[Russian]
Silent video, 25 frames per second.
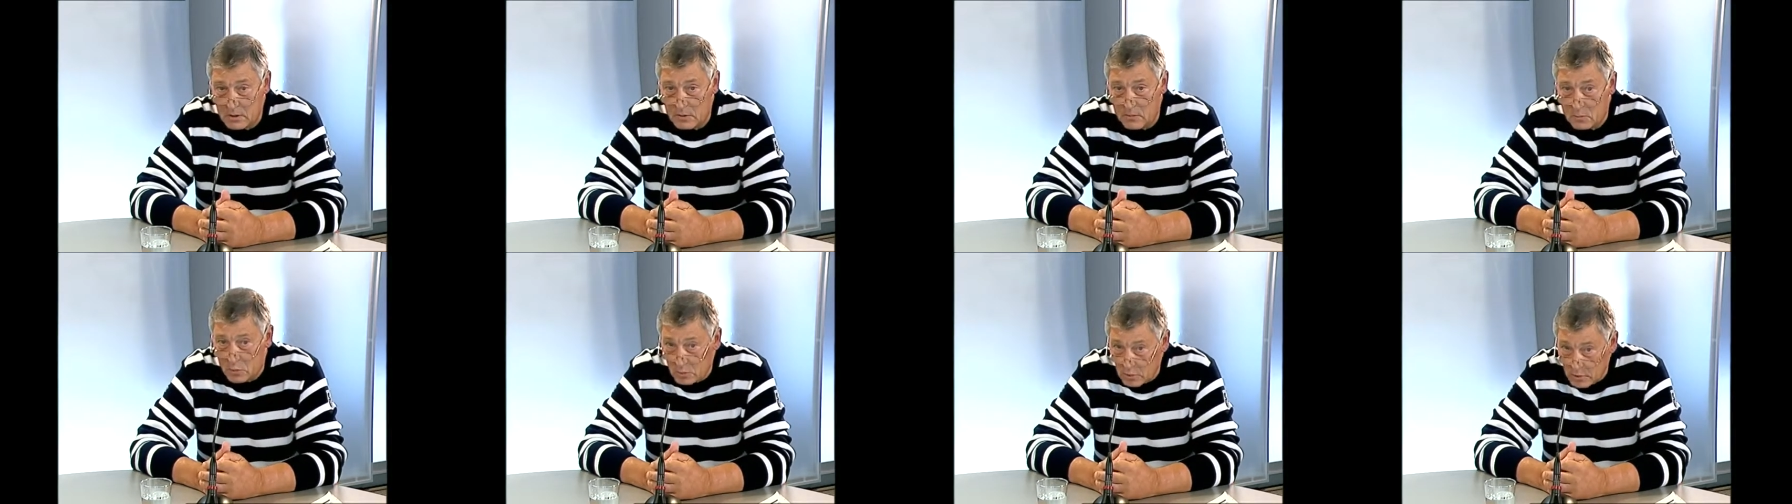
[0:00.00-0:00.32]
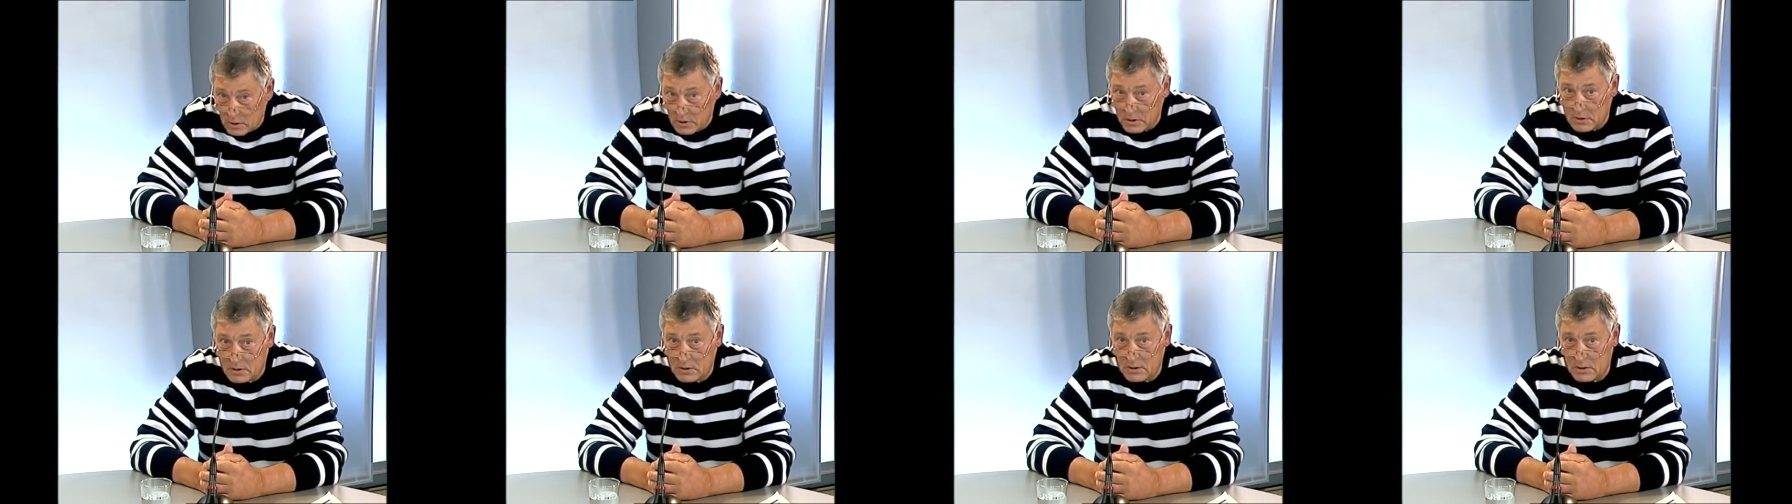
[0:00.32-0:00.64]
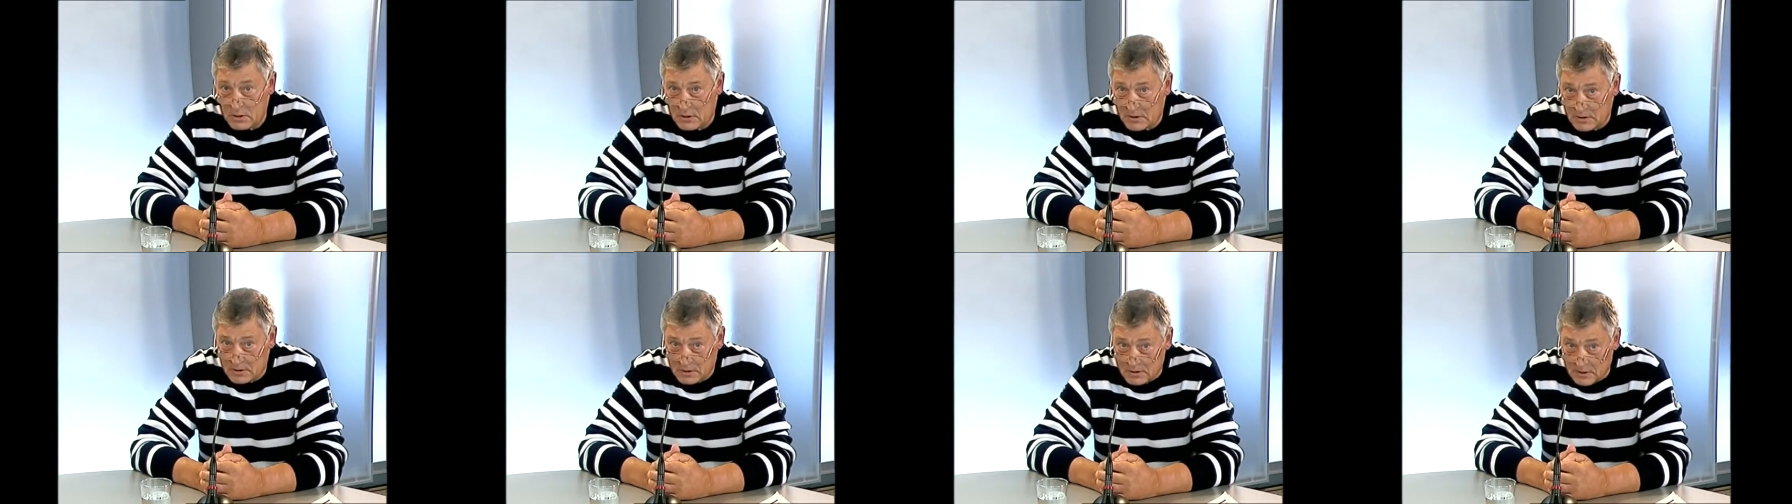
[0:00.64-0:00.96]
И многие из
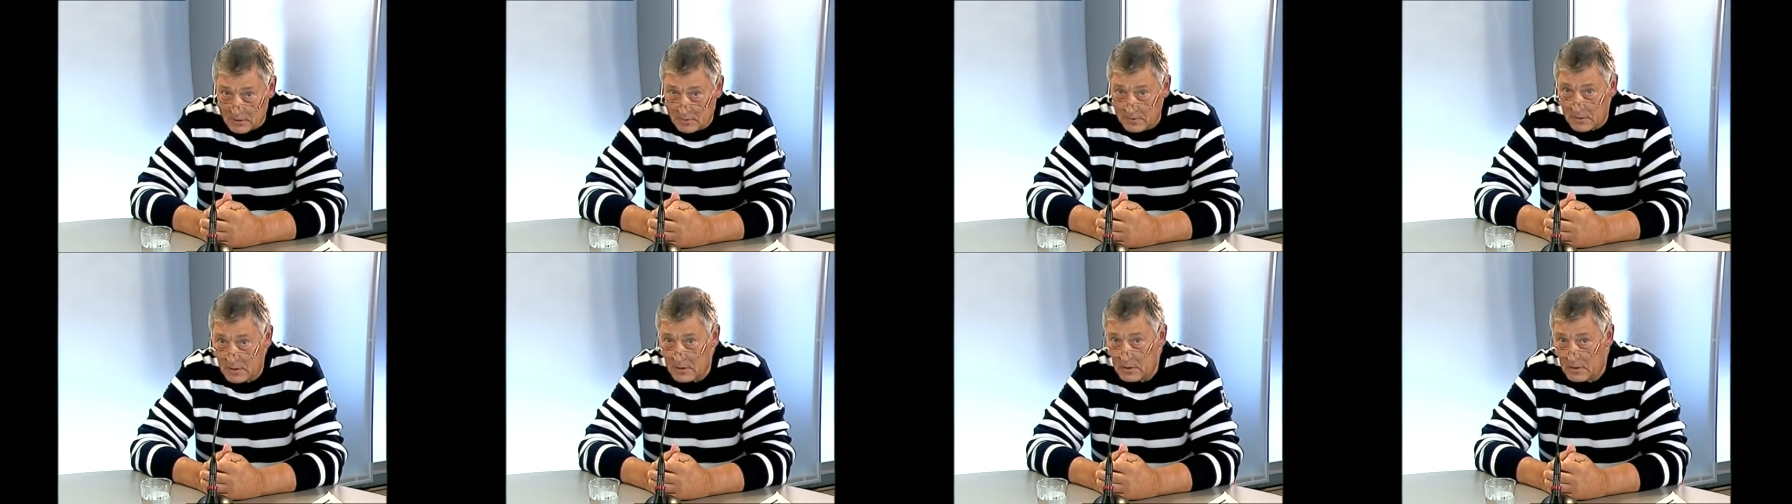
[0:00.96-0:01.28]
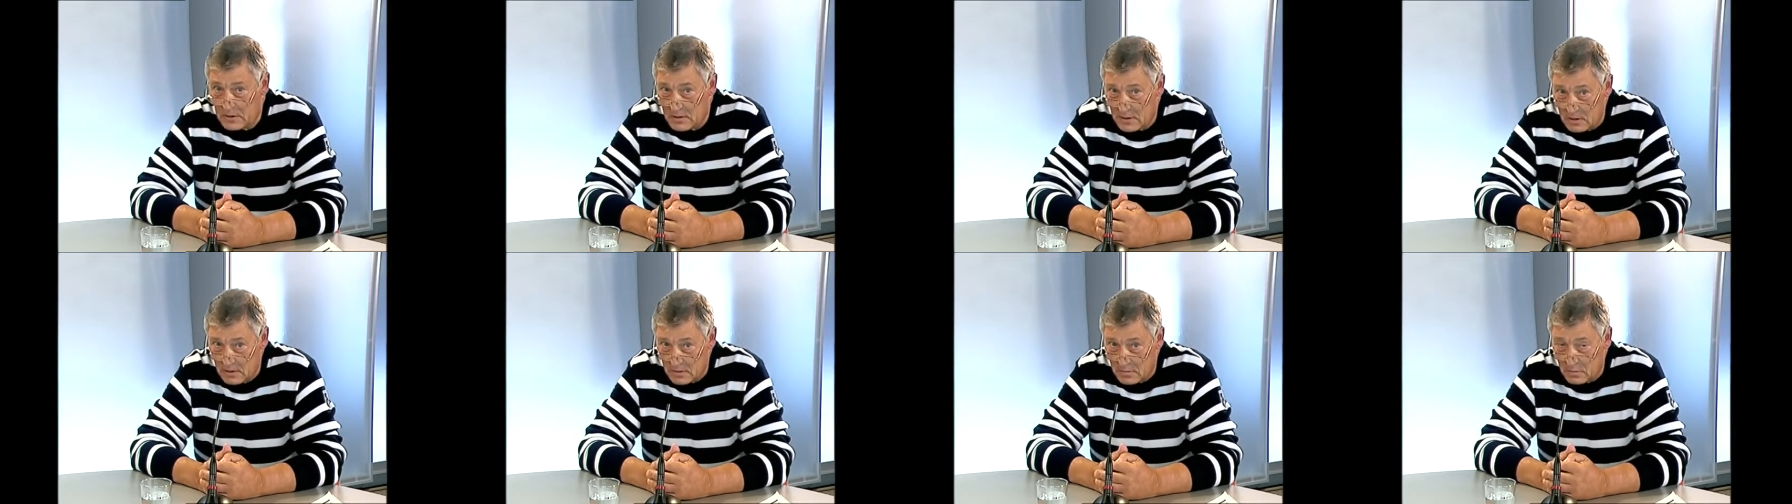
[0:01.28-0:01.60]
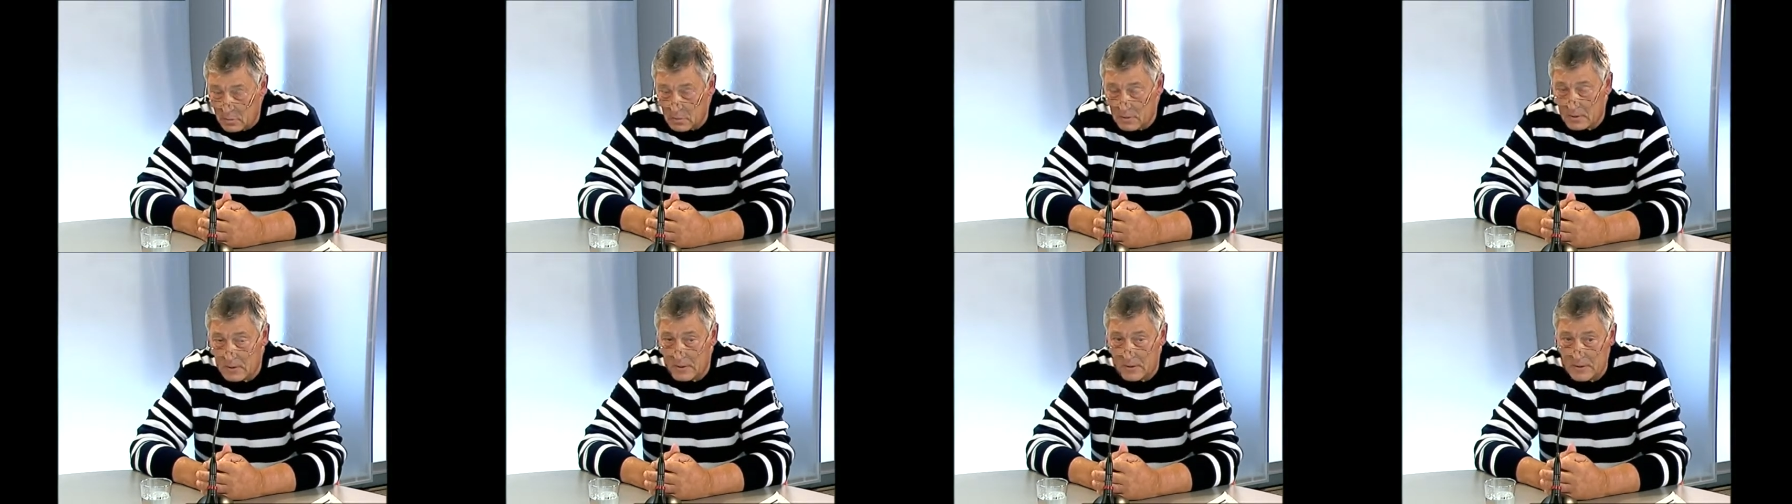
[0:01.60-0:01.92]
них оставались и
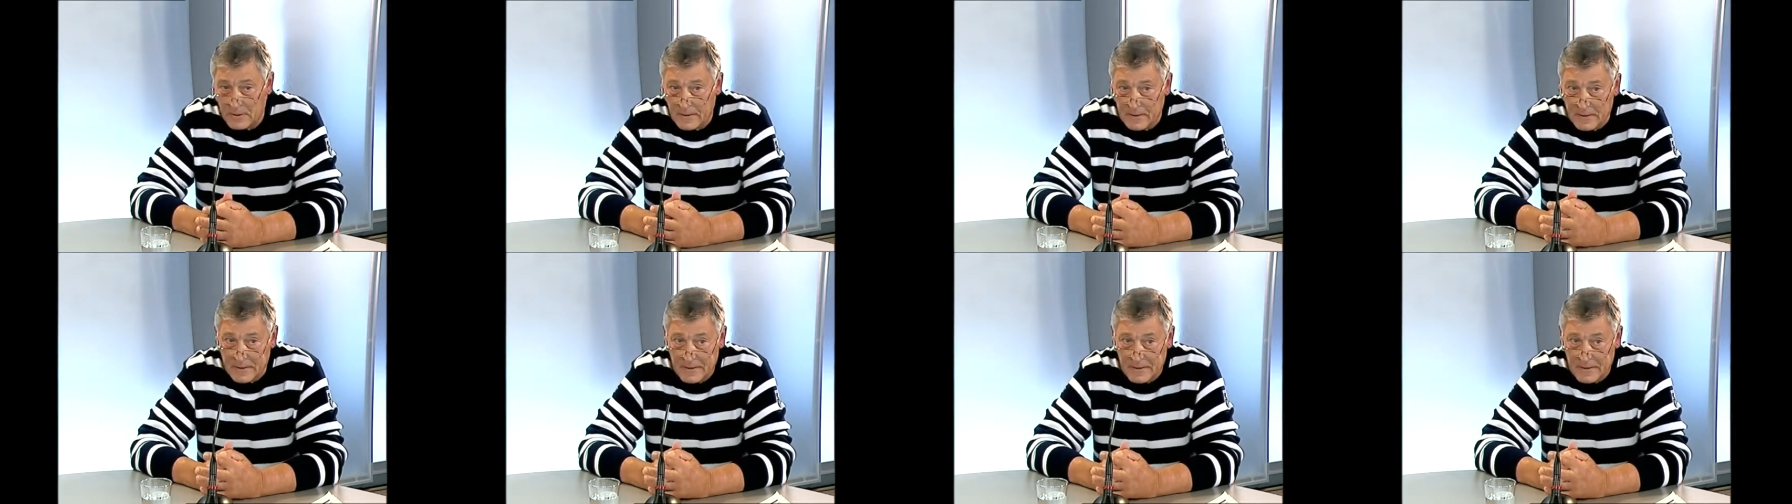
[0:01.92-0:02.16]
работали.